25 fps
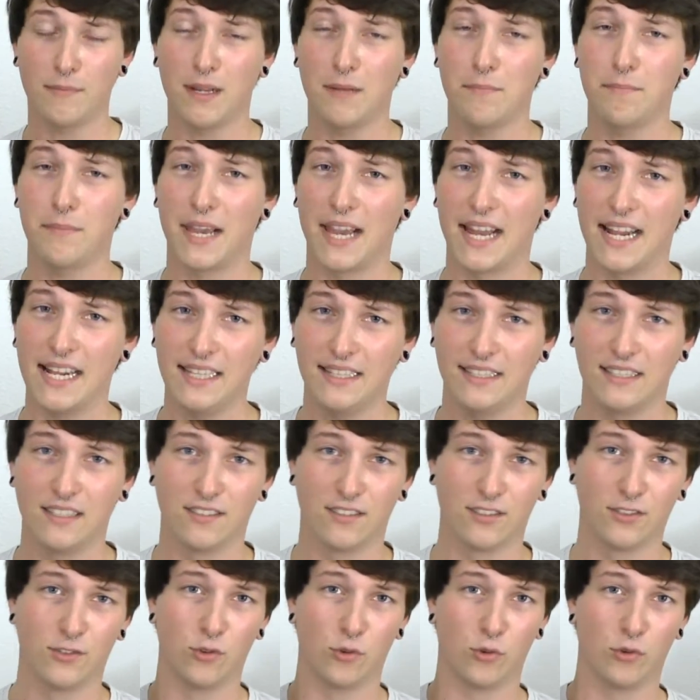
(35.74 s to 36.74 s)
man behält
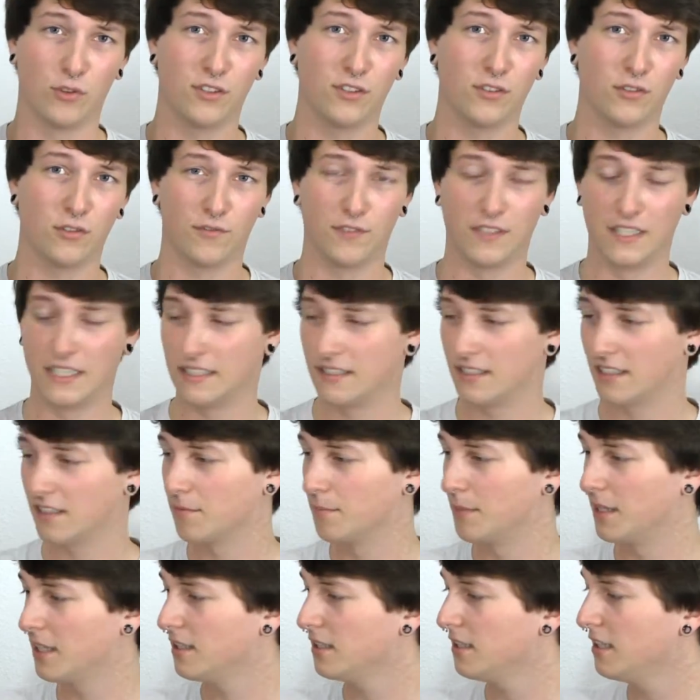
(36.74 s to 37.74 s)
diese Dose, so wie ich
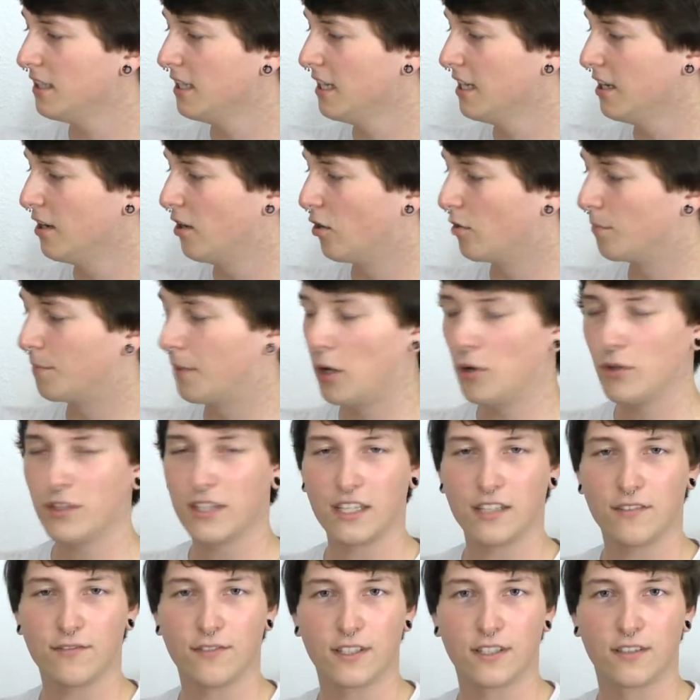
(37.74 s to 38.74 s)
das mache, und
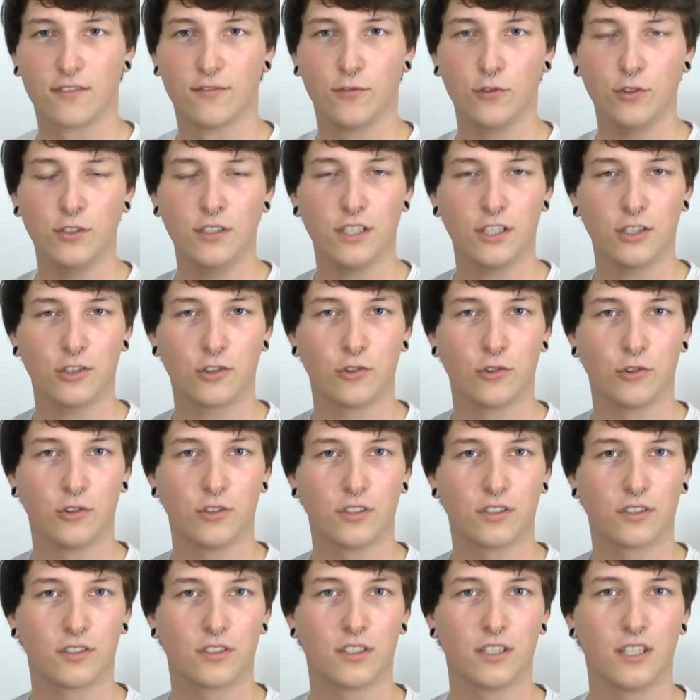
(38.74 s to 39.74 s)
baut etwas
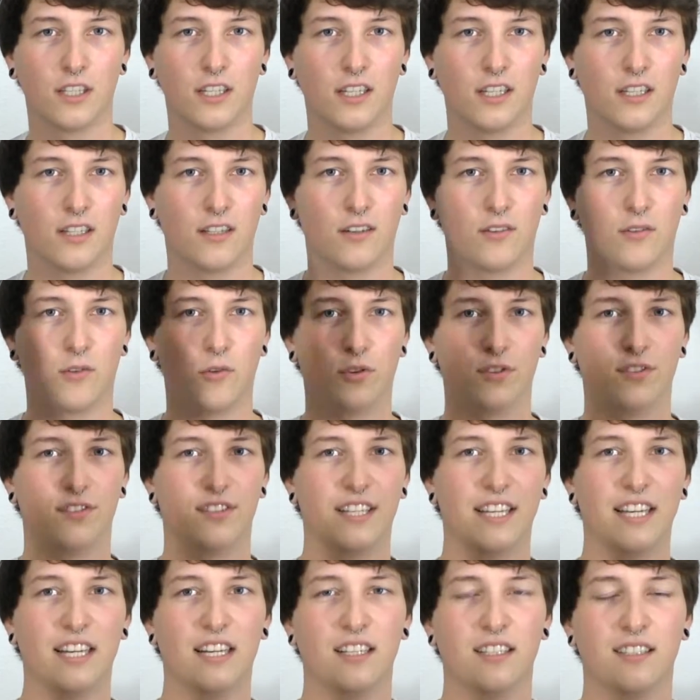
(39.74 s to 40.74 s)
Wunderschönes und
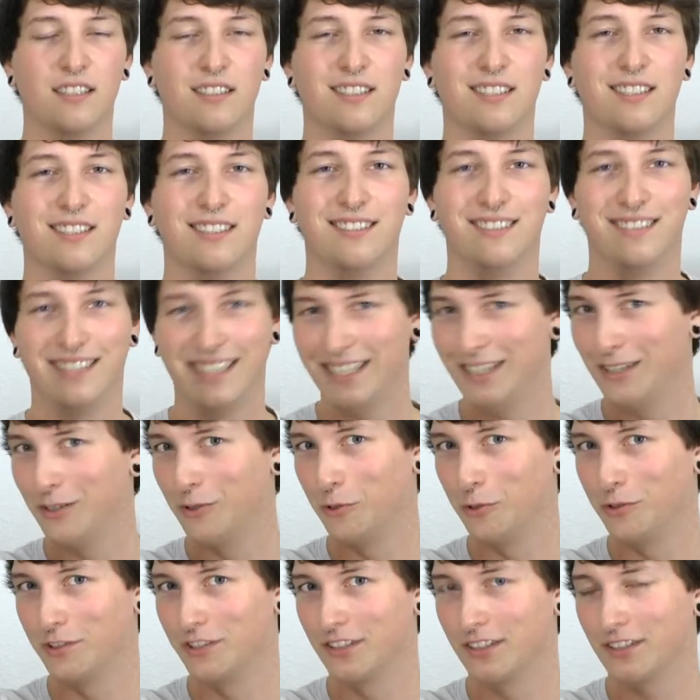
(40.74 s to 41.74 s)
sehr
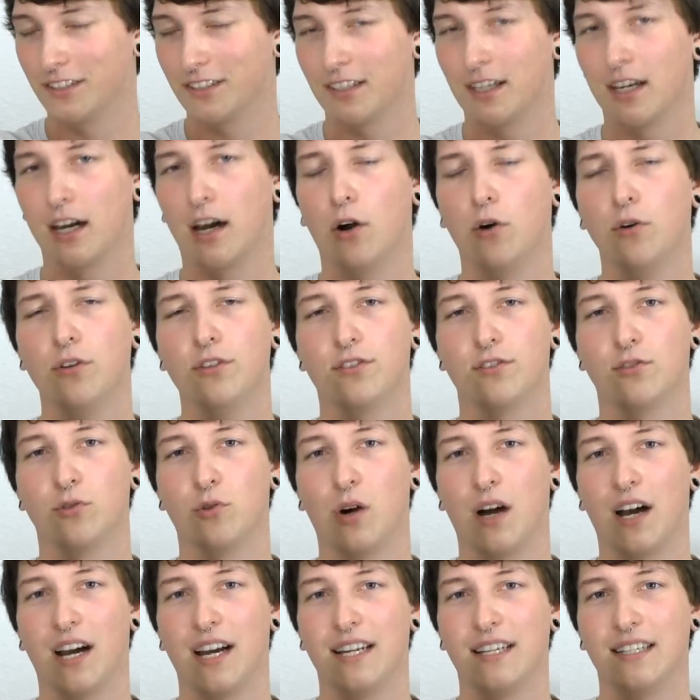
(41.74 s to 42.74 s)
Sinnloses aus
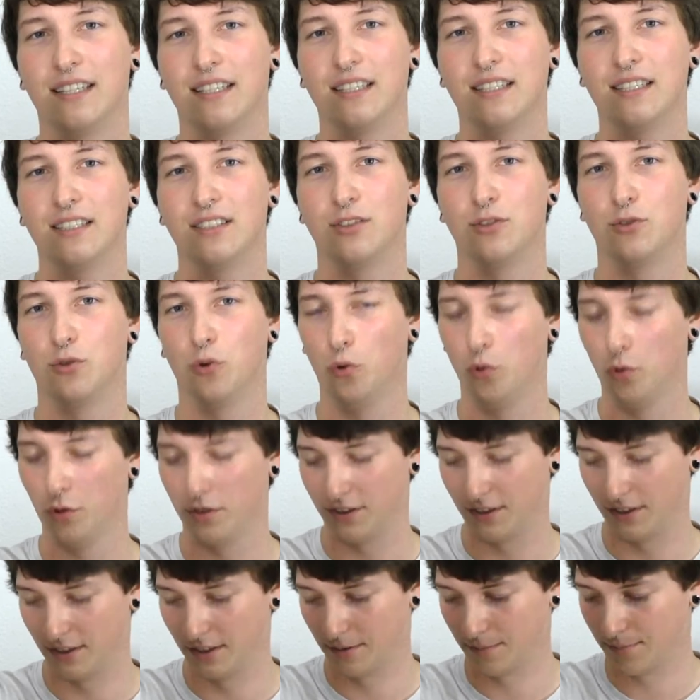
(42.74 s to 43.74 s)
so einer
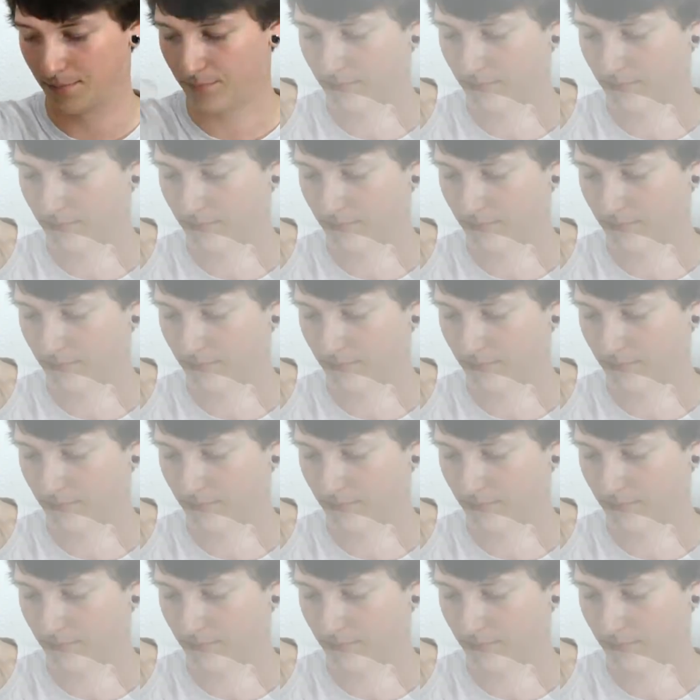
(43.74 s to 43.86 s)
Dose.